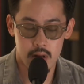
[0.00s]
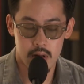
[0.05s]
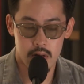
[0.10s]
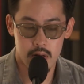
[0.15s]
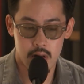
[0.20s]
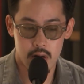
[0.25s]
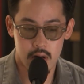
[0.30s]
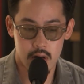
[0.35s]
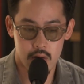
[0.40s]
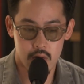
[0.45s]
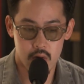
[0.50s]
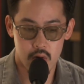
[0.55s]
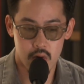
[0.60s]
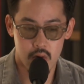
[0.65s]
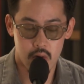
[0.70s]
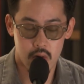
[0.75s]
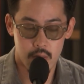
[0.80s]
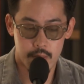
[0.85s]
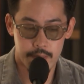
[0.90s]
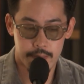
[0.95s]
なんか
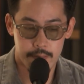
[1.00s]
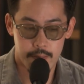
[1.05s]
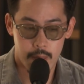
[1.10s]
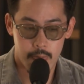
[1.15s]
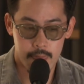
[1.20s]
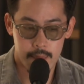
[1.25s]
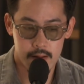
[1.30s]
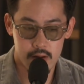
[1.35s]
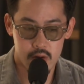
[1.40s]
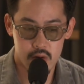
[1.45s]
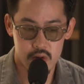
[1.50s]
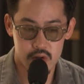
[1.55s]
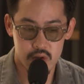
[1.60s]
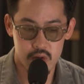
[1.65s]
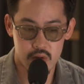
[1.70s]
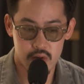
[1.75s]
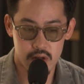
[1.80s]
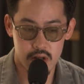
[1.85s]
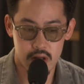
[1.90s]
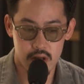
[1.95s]
こう幼
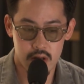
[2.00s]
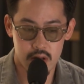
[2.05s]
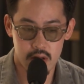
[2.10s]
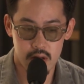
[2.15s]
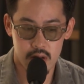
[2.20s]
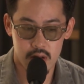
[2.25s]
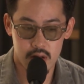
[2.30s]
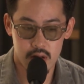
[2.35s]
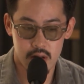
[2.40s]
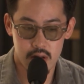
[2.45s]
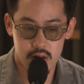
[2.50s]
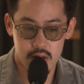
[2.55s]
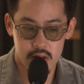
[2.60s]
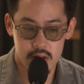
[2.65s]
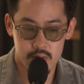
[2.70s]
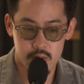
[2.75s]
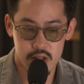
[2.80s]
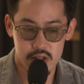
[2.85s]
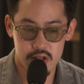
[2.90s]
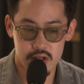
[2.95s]
少期
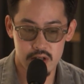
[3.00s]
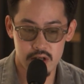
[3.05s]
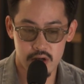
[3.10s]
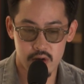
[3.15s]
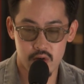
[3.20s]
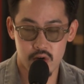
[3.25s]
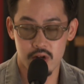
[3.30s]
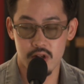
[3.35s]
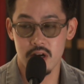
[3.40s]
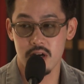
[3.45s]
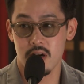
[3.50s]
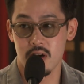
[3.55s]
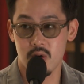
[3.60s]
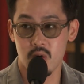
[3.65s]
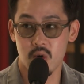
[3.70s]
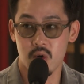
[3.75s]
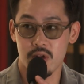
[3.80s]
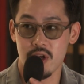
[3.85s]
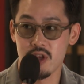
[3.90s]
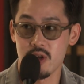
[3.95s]
まあ、ちっちゃい頃はなんか
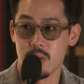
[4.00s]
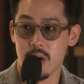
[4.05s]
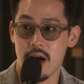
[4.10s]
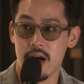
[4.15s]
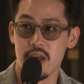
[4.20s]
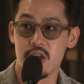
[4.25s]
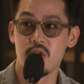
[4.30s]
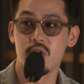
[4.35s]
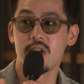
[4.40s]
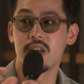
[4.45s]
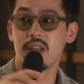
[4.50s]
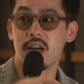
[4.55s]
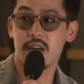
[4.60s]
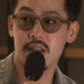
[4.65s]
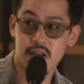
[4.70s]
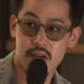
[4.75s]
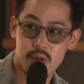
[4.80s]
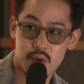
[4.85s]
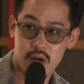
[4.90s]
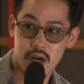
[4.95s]
こう例えば俳優にな
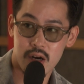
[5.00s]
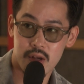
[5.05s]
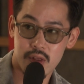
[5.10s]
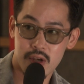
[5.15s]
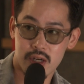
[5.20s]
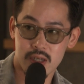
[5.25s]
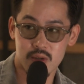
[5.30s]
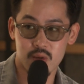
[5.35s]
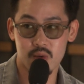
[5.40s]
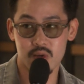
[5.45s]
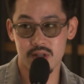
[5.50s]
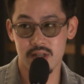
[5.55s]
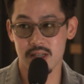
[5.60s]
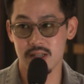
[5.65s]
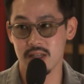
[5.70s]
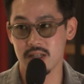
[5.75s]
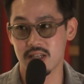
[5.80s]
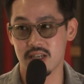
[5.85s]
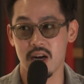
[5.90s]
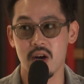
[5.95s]
りたいとかなんかそういう全
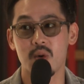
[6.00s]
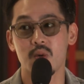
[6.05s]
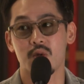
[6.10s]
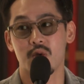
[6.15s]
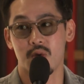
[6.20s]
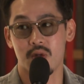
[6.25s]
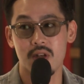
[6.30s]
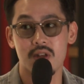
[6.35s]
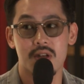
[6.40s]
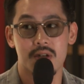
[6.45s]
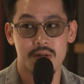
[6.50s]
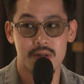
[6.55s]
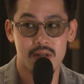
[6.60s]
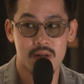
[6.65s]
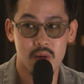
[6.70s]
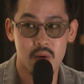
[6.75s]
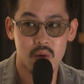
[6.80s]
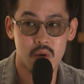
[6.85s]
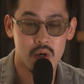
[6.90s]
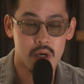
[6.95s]
然違うこと言ってたんです
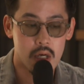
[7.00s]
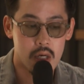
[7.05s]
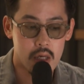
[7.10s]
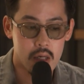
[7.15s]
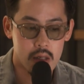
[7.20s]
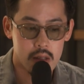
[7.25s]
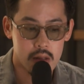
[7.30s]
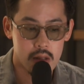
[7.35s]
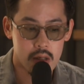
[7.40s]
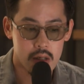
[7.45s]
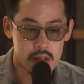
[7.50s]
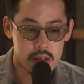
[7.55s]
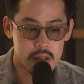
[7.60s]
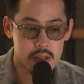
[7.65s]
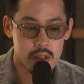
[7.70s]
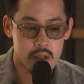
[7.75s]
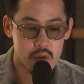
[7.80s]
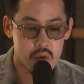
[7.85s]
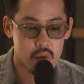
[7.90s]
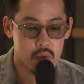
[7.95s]
けど、なんか
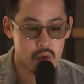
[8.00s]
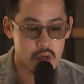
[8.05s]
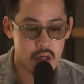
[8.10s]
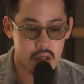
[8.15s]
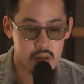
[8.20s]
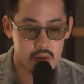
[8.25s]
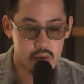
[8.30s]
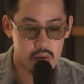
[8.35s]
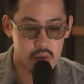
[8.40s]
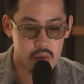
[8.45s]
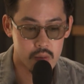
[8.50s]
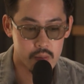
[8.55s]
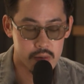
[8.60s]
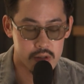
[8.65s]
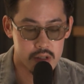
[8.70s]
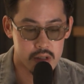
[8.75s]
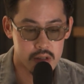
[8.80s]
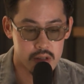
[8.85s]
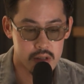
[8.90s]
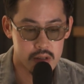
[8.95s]
自然と音楽の
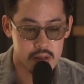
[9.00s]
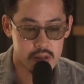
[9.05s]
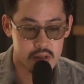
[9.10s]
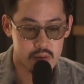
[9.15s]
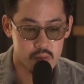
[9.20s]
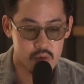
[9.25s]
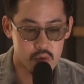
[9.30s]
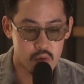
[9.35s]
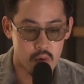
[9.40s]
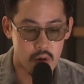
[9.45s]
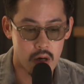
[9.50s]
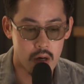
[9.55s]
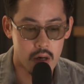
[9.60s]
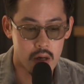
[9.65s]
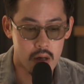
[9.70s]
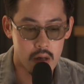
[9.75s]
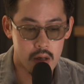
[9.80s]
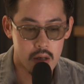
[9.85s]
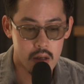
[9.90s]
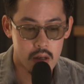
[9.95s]
道に進むのは
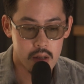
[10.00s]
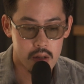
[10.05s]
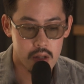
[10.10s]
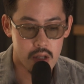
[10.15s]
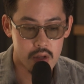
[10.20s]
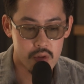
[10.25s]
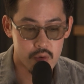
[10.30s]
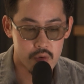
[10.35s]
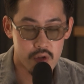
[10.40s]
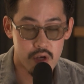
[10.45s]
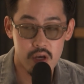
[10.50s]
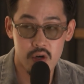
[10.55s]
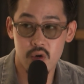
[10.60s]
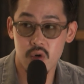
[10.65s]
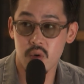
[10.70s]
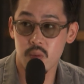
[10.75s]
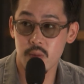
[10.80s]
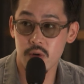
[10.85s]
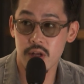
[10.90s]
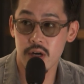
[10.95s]
何の抵
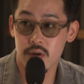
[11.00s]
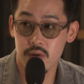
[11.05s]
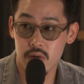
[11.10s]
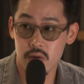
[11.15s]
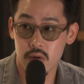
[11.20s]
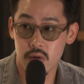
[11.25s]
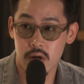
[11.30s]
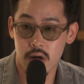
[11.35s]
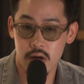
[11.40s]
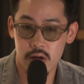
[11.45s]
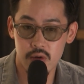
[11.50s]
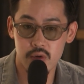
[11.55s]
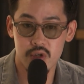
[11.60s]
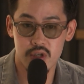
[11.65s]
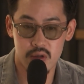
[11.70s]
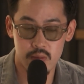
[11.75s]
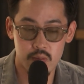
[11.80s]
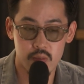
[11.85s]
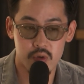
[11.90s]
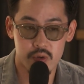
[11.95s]
抗もなくというか両
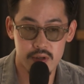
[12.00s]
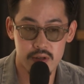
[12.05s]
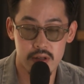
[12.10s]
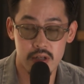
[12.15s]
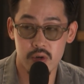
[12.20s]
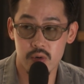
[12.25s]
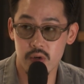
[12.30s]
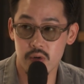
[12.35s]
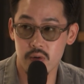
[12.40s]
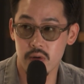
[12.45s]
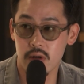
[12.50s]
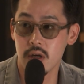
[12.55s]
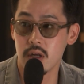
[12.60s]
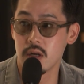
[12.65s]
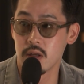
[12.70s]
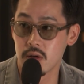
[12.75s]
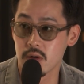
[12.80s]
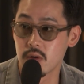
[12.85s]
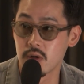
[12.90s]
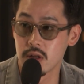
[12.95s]
親も素直に受け入
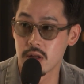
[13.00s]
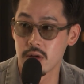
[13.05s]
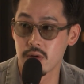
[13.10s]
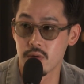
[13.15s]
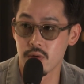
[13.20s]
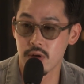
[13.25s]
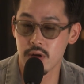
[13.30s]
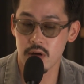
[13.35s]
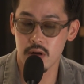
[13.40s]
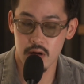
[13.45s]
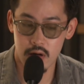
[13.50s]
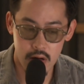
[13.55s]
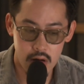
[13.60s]
れてくれたので